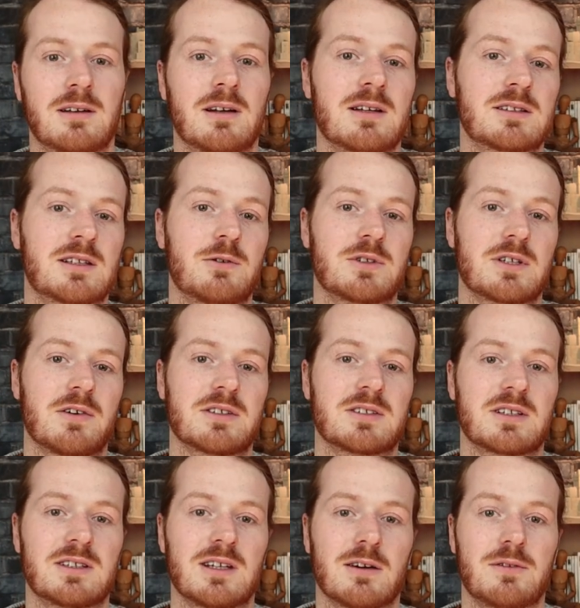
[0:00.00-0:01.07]
là, ce qu'il faut savoir,
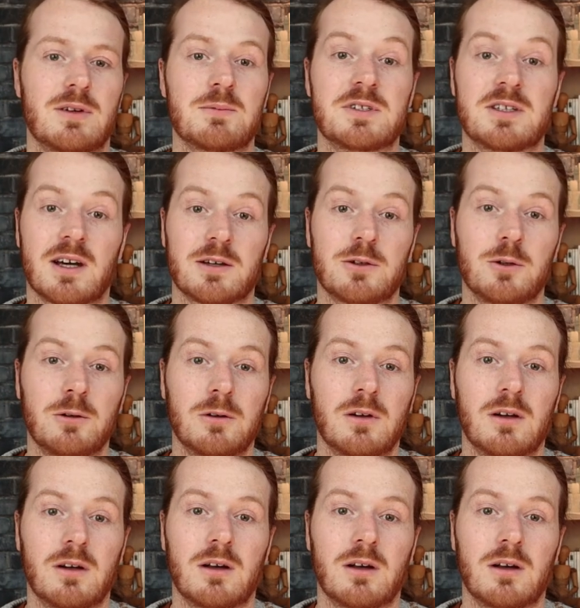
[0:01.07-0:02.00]
c'est que c'est un film sérieux,